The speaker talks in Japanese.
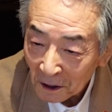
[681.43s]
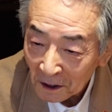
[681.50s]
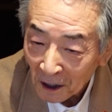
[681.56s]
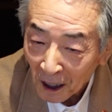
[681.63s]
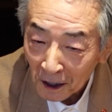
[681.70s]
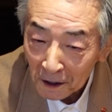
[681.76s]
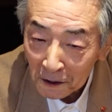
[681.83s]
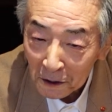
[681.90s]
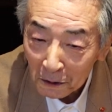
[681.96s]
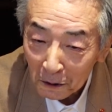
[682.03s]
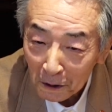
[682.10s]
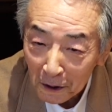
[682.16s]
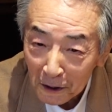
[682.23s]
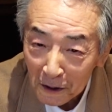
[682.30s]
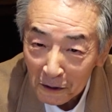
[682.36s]
大長
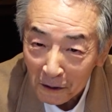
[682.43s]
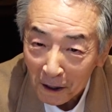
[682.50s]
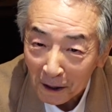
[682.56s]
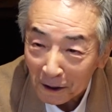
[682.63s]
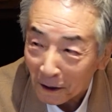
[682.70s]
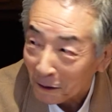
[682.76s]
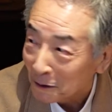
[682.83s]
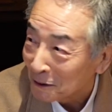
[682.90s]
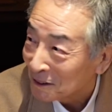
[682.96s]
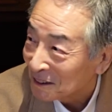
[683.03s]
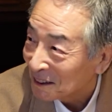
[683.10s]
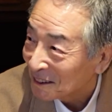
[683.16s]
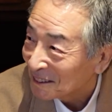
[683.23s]
編集を書いたらどうですかっ